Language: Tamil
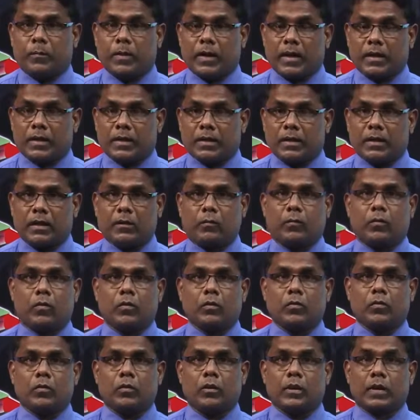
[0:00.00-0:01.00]
பார்க்கின்ற
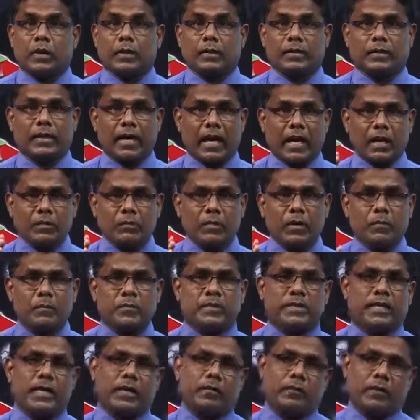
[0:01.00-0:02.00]
போது தர்மம்
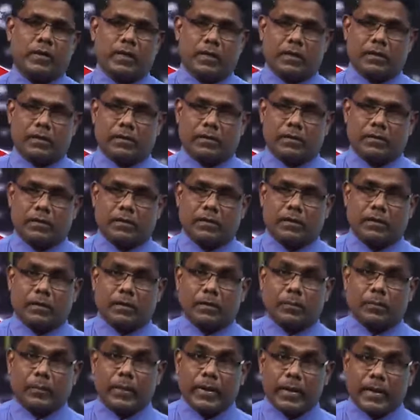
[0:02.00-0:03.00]
செய்வதில்
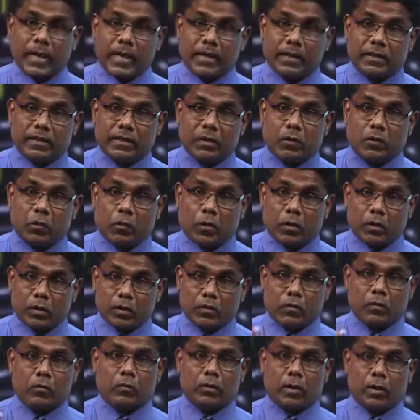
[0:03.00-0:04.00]
பிறருக்கு
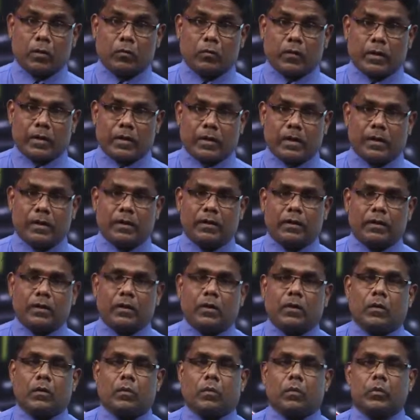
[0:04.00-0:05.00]
கொடுத்து உதவுவதில்
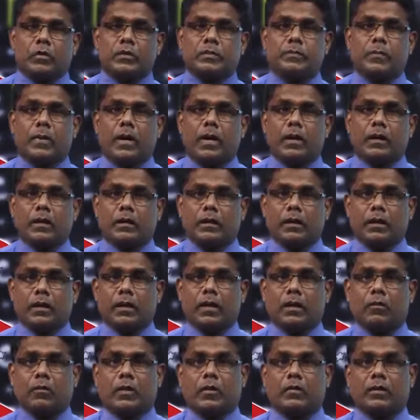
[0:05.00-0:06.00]
உஸ்மான்
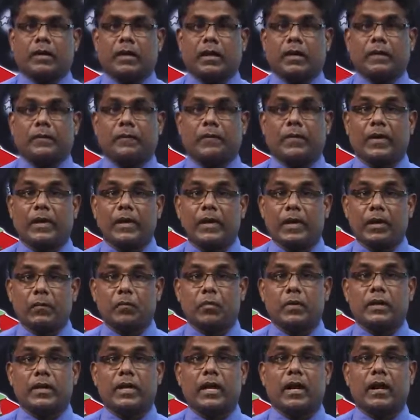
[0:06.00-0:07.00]
அல்லான் அவர்களை வெல்ல
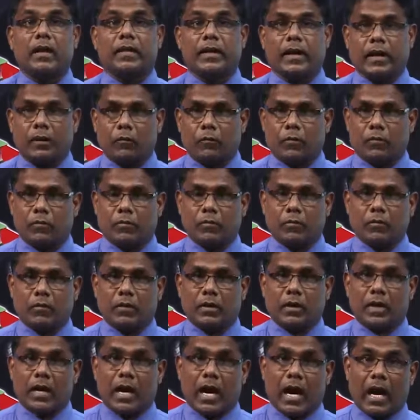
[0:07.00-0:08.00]
முடியாத அளவுக்கு
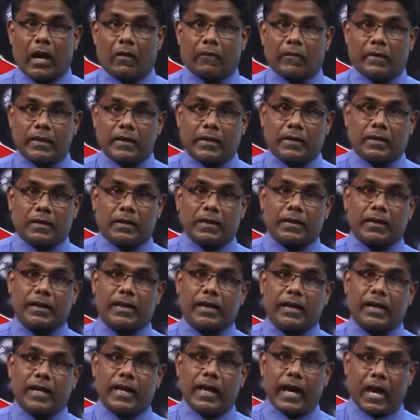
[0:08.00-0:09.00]
அவருக்கு
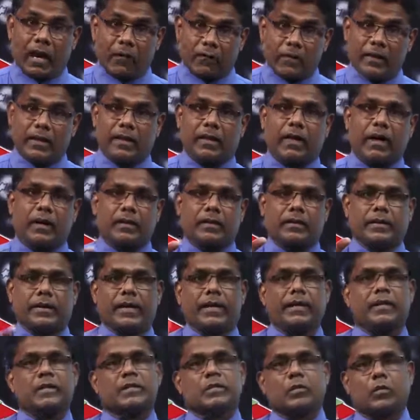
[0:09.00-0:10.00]
நிகரே அவர்தான்
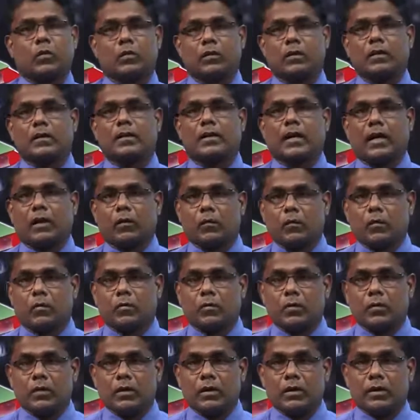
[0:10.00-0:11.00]
என்று சொல்லுகின்ற
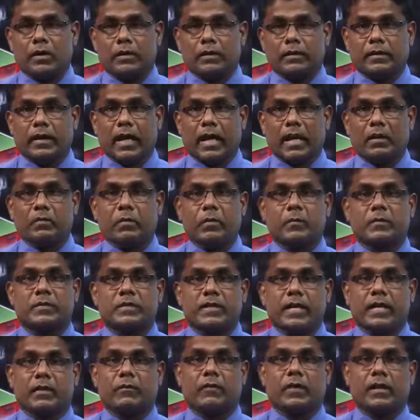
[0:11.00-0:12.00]
அளவுக்கு தர்மம்
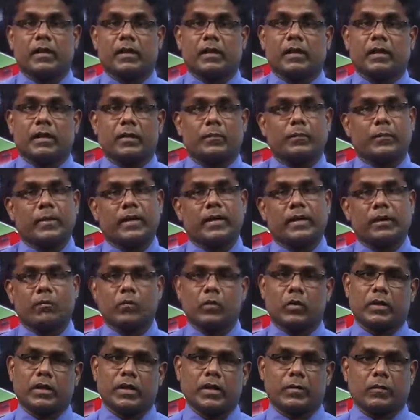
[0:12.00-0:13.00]
செய்வதில் மிக
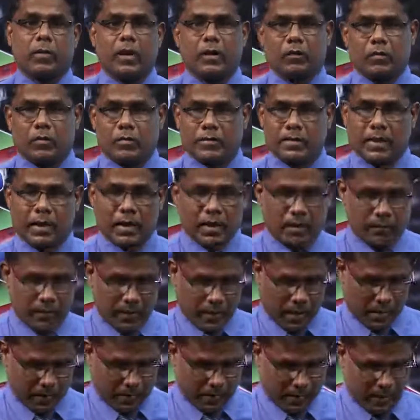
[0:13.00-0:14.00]
முக்கியமான ஒரு
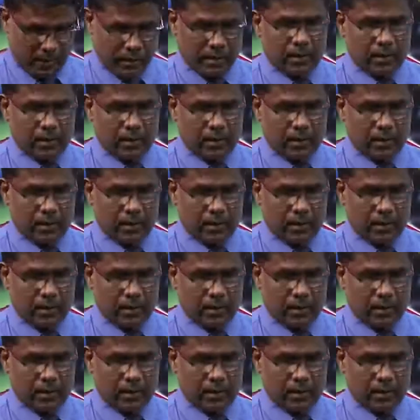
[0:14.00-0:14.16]
சஹாபியாக